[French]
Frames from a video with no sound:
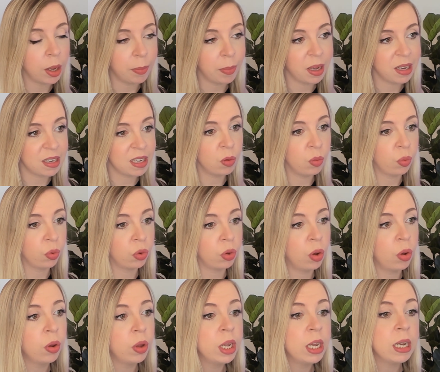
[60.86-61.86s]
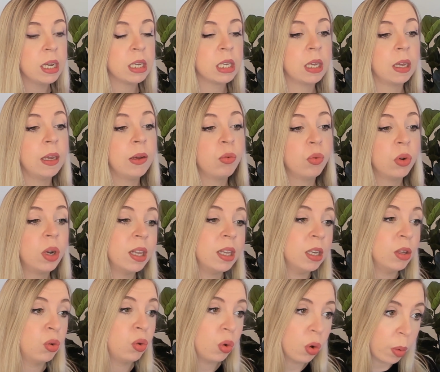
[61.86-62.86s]
n'y a pas si longtemps c'est vrai qu'on a
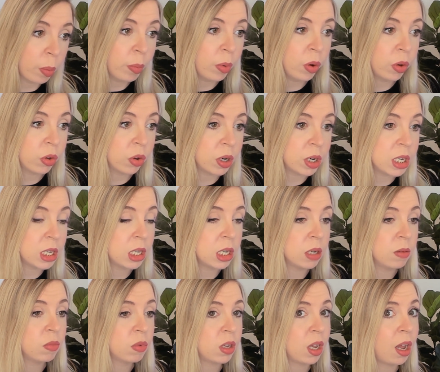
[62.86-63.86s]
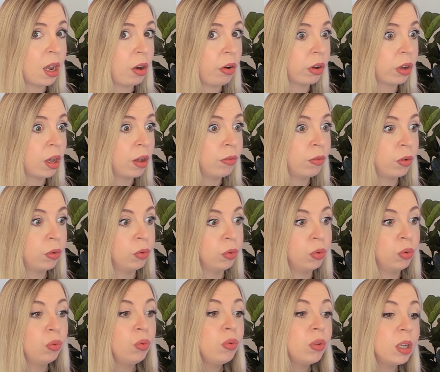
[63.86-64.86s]
des turbans dans les Sims, alors qu'avant, au
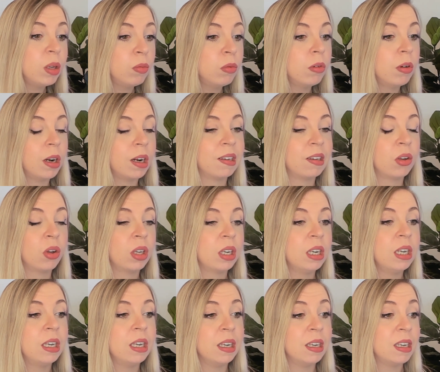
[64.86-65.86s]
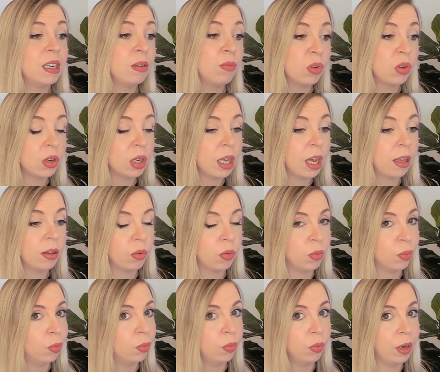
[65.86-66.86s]
tout début, à la sortie des Sims 4,
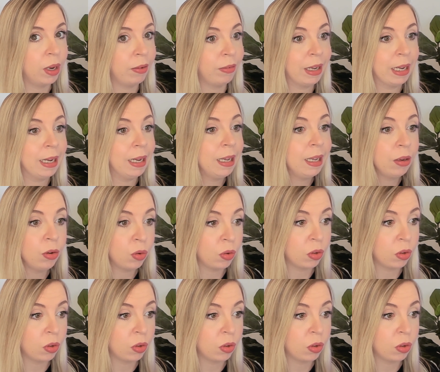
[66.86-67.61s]
on n'avait rien de